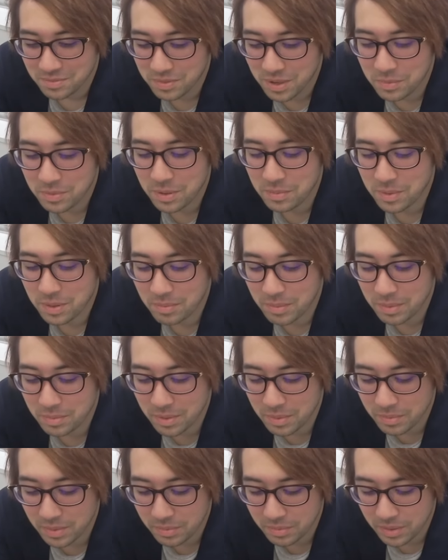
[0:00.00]

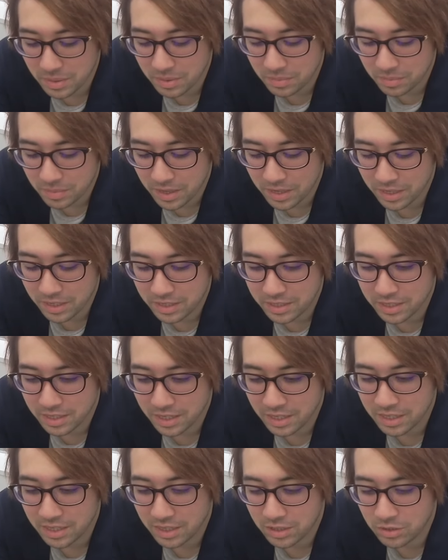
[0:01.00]
まあいいんじゃ
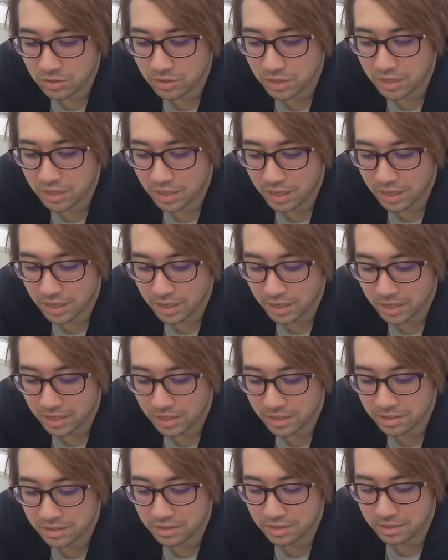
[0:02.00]
ないんでしょうかね。
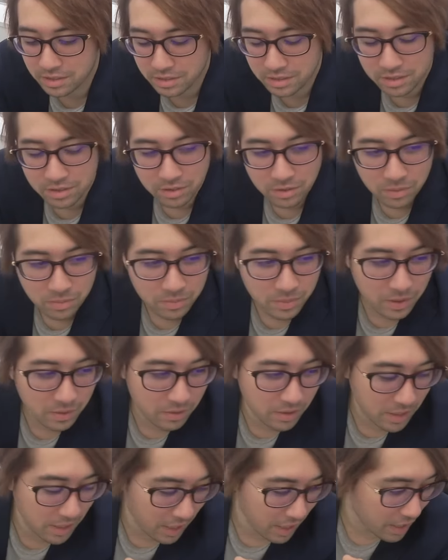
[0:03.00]
うん。本番
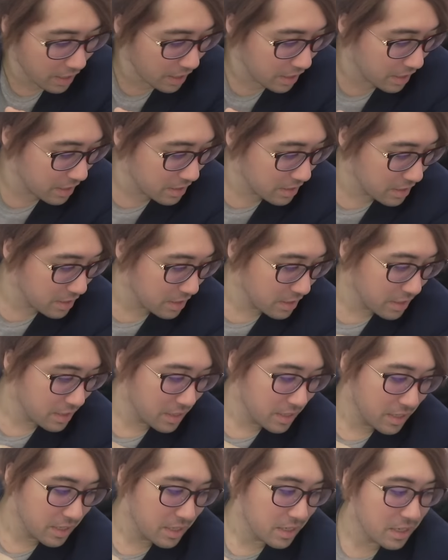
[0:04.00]
はね、
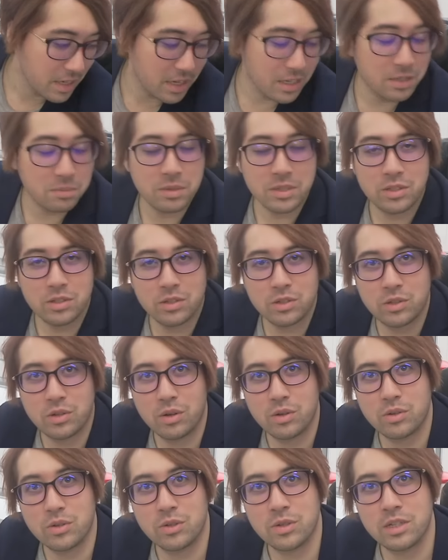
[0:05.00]
月末の
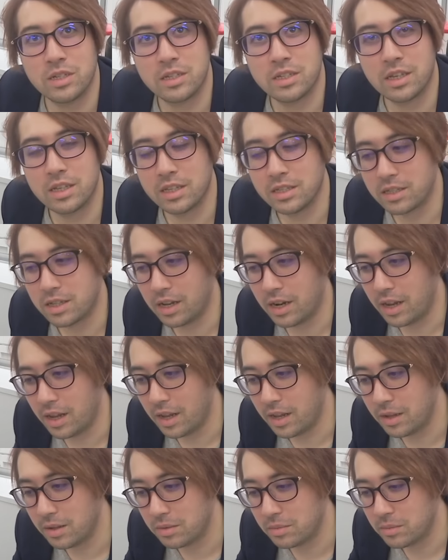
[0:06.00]
超重心祭ですから、
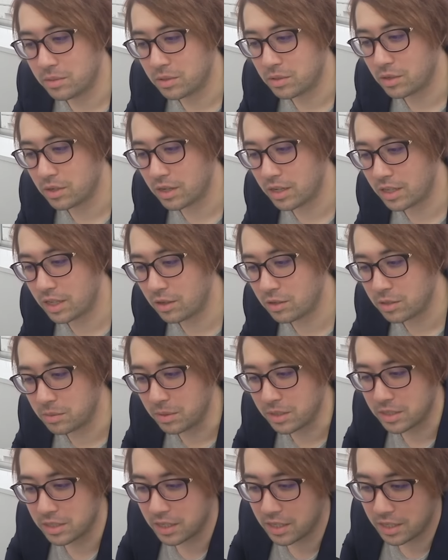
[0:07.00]
まあ、それが楽し
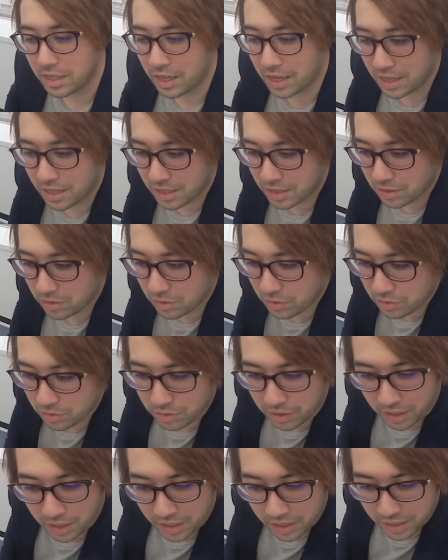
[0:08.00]
みですからね。というこ
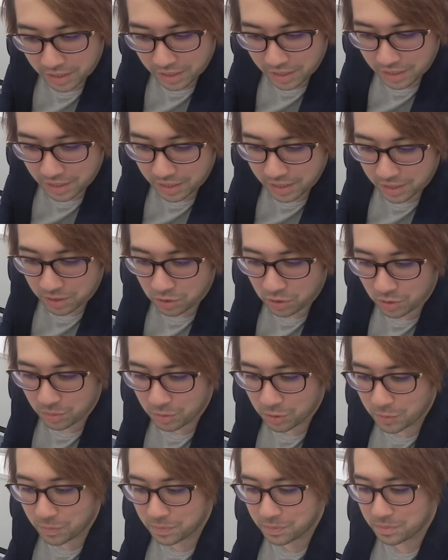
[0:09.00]
とで、今日
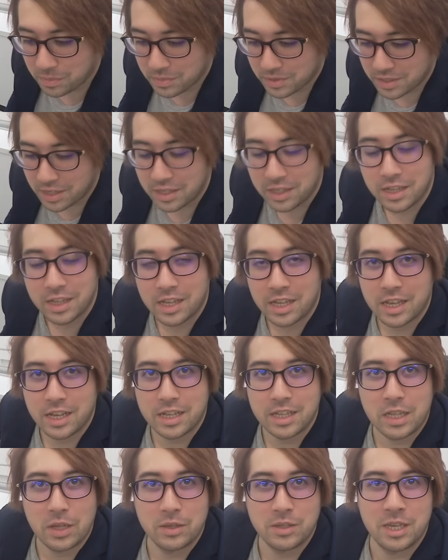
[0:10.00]
も残念な結
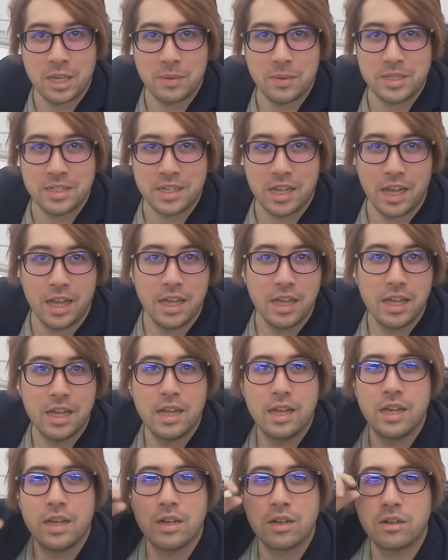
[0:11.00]
果でございました。こ
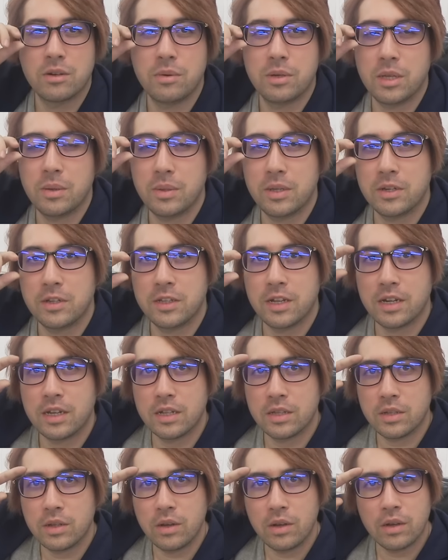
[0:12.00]
こまで見てくれてあり
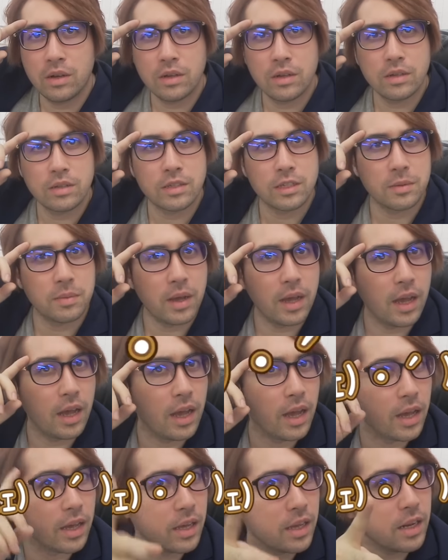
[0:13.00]
がとう。つく
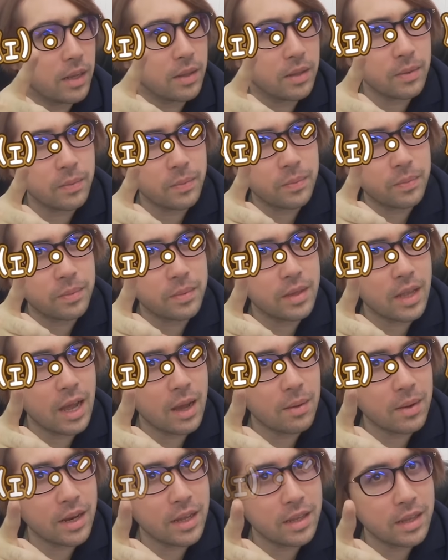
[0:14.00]
ばーけ、
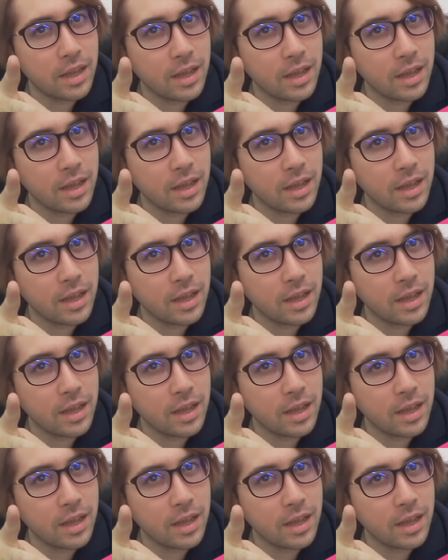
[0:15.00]
たまら